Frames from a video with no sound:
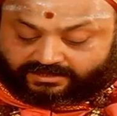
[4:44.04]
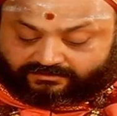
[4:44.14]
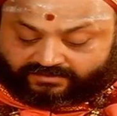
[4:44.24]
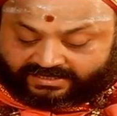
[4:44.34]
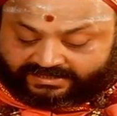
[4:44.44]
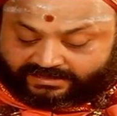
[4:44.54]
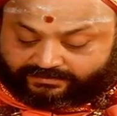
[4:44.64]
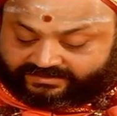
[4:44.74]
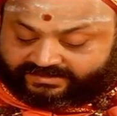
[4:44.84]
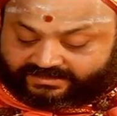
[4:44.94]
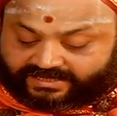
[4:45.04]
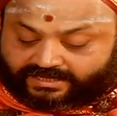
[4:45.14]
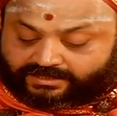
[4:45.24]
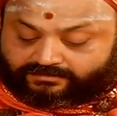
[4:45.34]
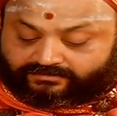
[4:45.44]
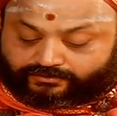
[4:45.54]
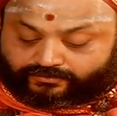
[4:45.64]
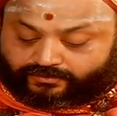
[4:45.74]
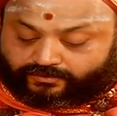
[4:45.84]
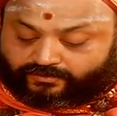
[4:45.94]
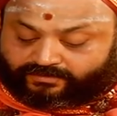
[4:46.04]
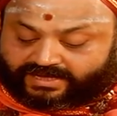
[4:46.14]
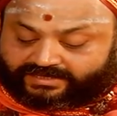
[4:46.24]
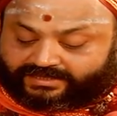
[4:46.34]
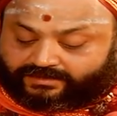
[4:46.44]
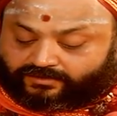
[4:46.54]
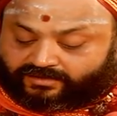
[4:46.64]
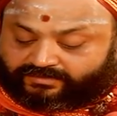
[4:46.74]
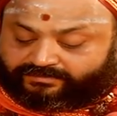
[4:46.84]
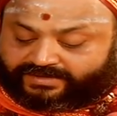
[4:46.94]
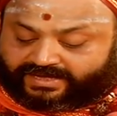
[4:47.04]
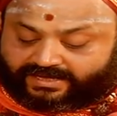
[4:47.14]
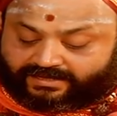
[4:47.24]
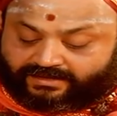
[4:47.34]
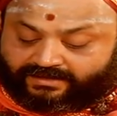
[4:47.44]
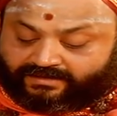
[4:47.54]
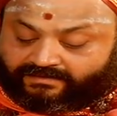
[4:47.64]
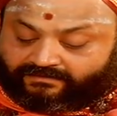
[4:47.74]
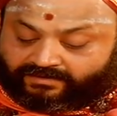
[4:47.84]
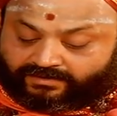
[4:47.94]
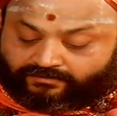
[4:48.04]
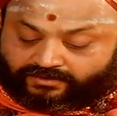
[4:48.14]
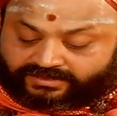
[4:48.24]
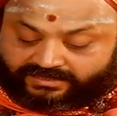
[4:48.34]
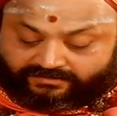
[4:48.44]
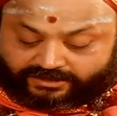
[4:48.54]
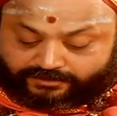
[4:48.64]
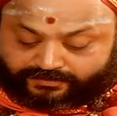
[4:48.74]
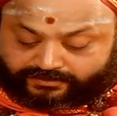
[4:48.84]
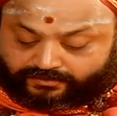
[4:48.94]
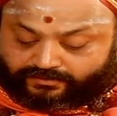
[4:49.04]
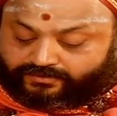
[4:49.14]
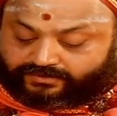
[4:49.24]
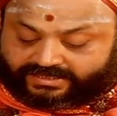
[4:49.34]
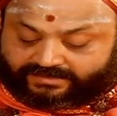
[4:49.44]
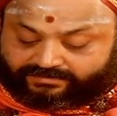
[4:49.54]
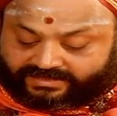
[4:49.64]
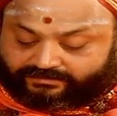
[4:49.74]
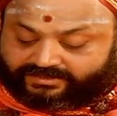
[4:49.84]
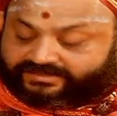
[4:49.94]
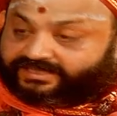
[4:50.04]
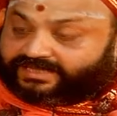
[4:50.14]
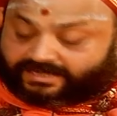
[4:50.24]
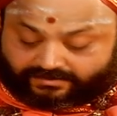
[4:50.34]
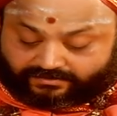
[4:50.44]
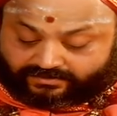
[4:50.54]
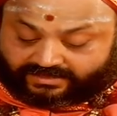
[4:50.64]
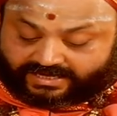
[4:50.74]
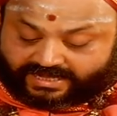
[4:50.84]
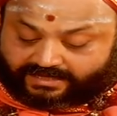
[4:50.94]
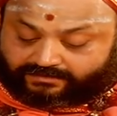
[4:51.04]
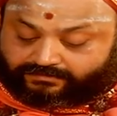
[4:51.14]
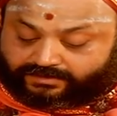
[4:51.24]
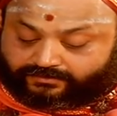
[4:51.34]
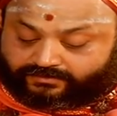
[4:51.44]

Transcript: త్వంగ్ నిరభిద్యత త్వచో లోమాని లోమభ్య ఓషధి వనస్పతయో హృదయం నిరభిద్యత హృదయాన్మనో